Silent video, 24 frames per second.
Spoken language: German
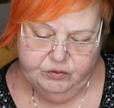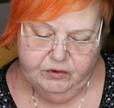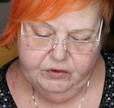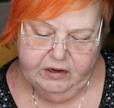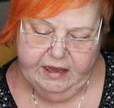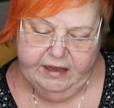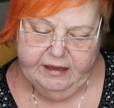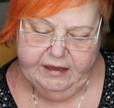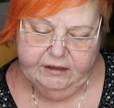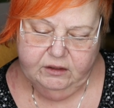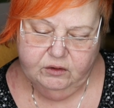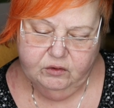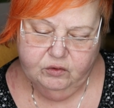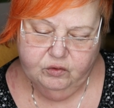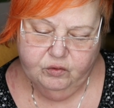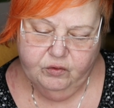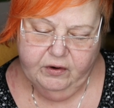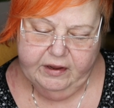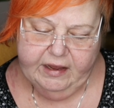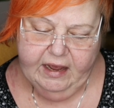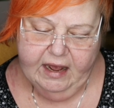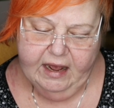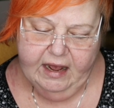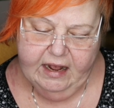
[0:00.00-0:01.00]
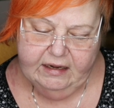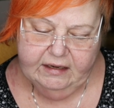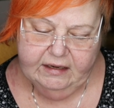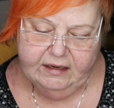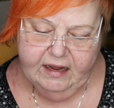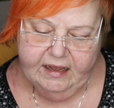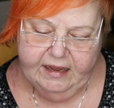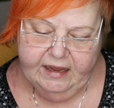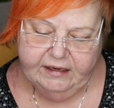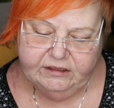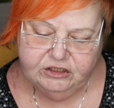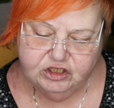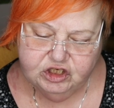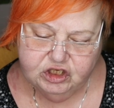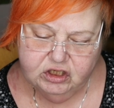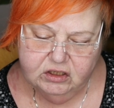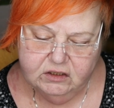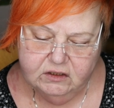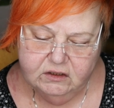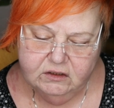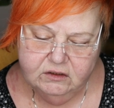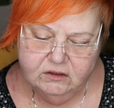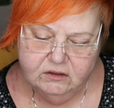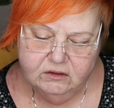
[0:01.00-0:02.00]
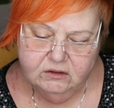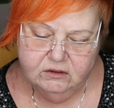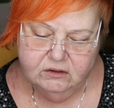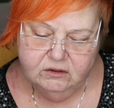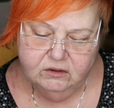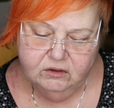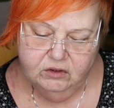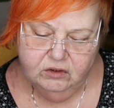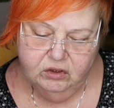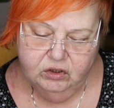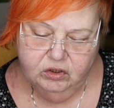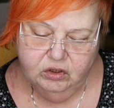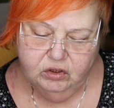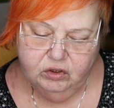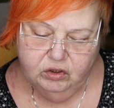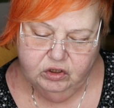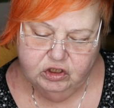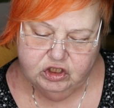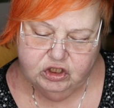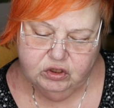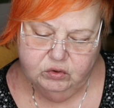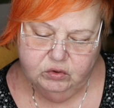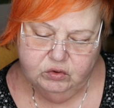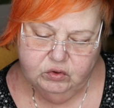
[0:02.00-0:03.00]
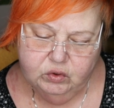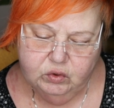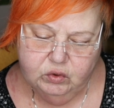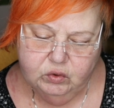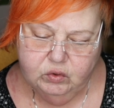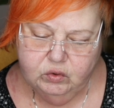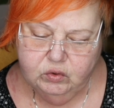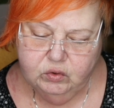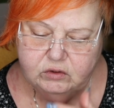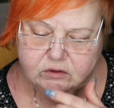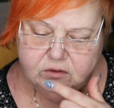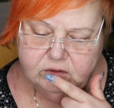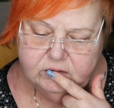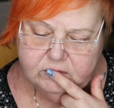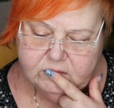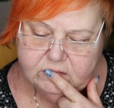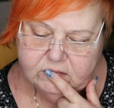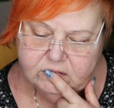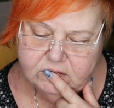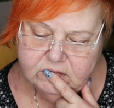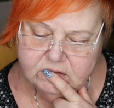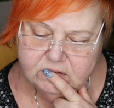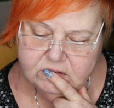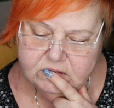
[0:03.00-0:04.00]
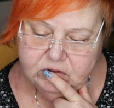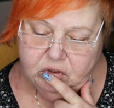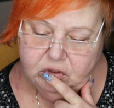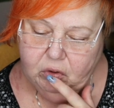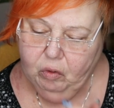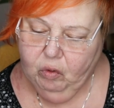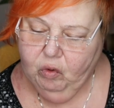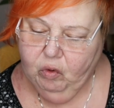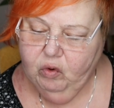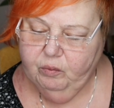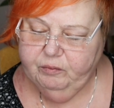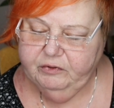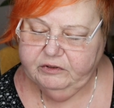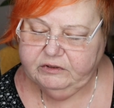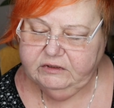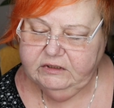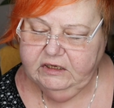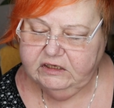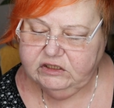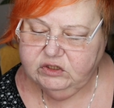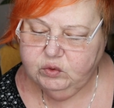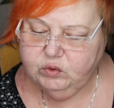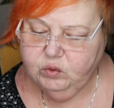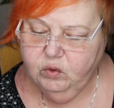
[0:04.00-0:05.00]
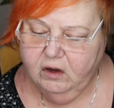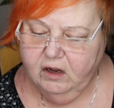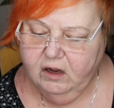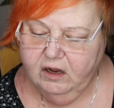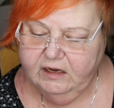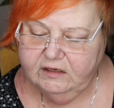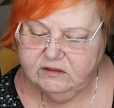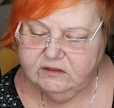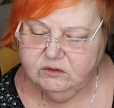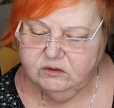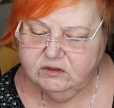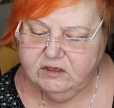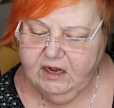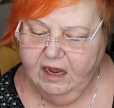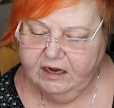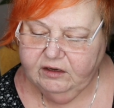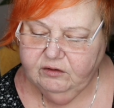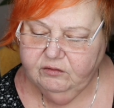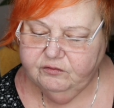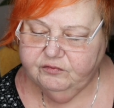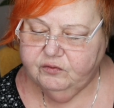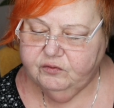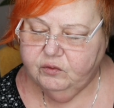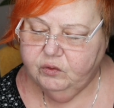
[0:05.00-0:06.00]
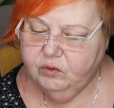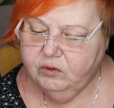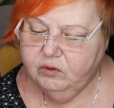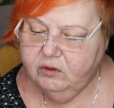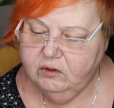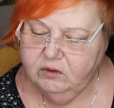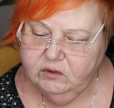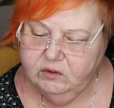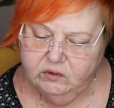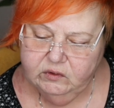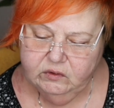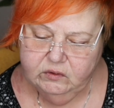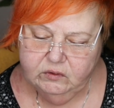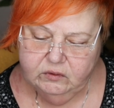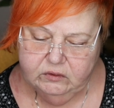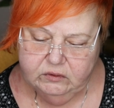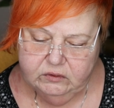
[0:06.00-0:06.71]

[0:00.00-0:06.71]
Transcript: Ray, Real Nature, Hirsch und Huhn. Oh, mit Naturreis und Handöl.